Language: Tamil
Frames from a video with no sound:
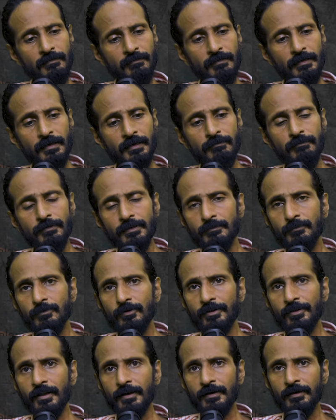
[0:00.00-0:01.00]
வெள்ளம்
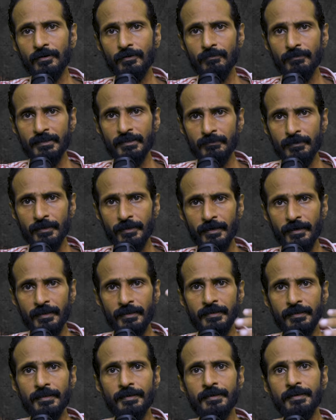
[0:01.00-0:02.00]
வரும்பொழுதாக இருக்கட்டும் இந்த
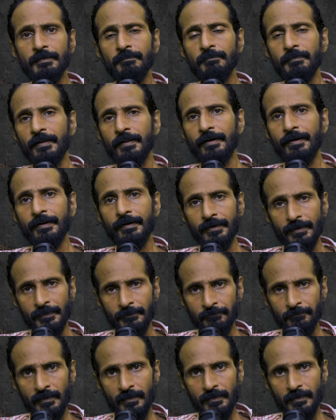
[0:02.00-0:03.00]
மாதிரியான இயற்கை
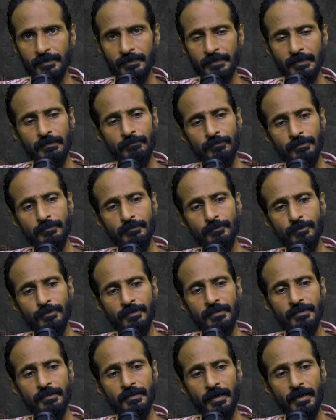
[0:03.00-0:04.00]
பேரிடர்கள் இதெல்லாம்
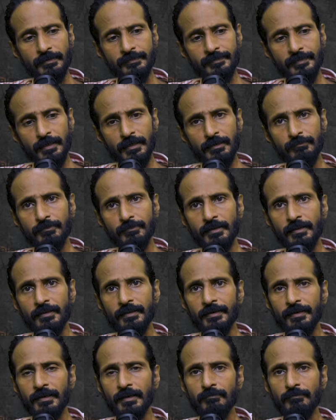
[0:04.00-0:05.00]
வரும்பொழுது இது அரசாங்கம் தான்
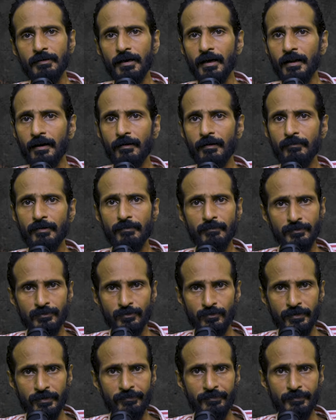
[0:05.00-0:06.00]
அதற்கெல்லாம் காரணம்னு நம்ம
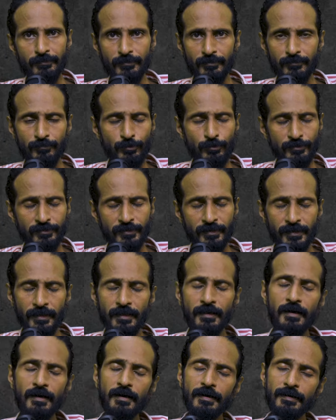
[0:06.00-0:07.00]
சொல்லிவிட
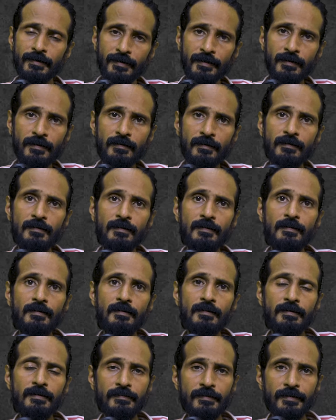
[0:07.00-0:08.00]
போகிறதில்லை ஆனால்
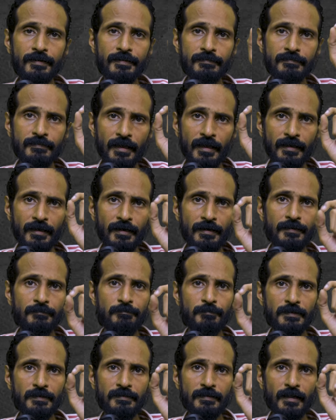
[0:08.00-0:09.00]
இதற்கு
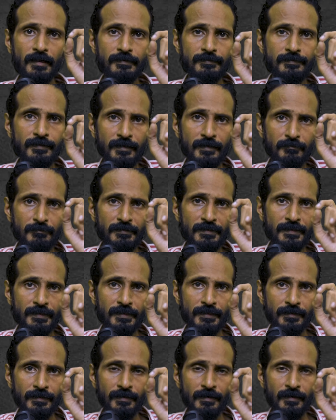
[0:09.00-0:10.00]
தயாரிப்பில் இந்த அரசாங்கம்
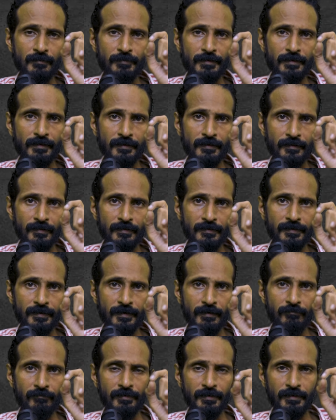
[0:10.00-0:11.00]
இருக்கிறதா அப்படின்றதான்
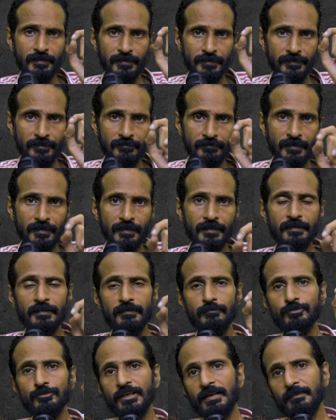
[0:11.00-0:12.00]
கேள்வி
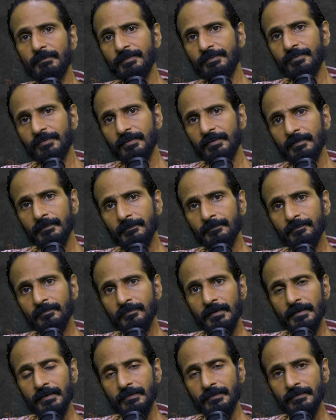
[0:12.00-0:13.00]
இதுவரையில் முதலமைச்சர்
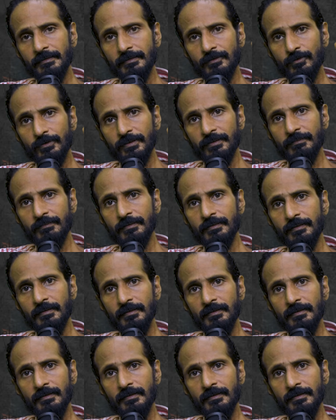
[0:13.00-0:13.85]
இது குறித்து